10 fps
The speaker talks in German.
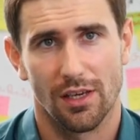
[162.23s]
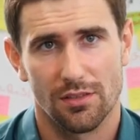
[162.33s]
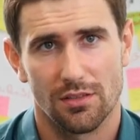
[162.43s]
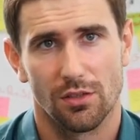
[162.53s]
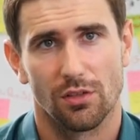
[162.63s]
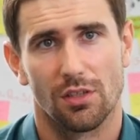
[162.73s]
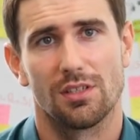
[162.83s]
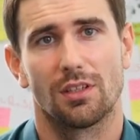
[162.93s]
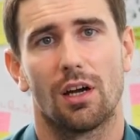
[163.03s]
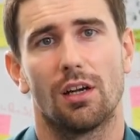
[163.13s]
erste und der
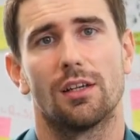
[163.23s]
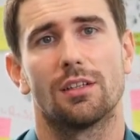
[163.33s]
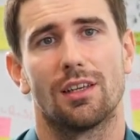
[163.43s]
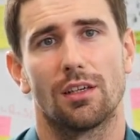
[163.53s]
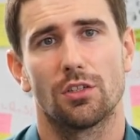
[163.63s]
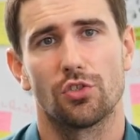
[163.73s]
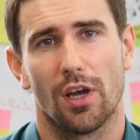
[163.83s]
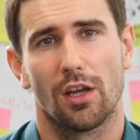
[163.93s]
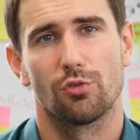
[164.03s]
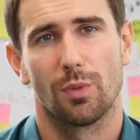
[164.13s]
zentrale
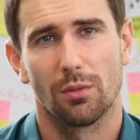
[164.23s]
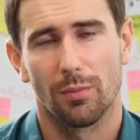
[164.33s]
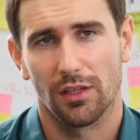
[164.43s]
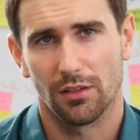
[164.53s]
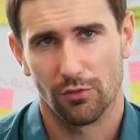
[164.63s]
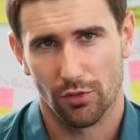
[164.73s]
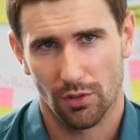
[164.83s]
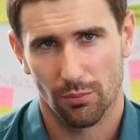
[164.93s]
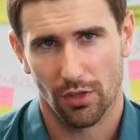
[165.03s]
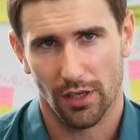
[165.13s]
technische Ansprechpartner für
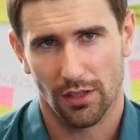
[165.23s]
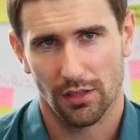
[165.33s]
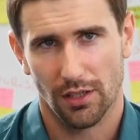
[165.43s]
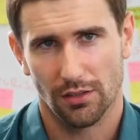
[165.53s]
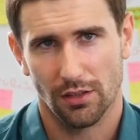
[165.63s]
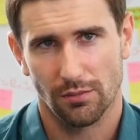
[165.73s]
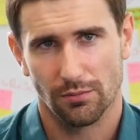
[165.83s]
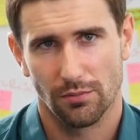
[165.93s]
den Projektleiter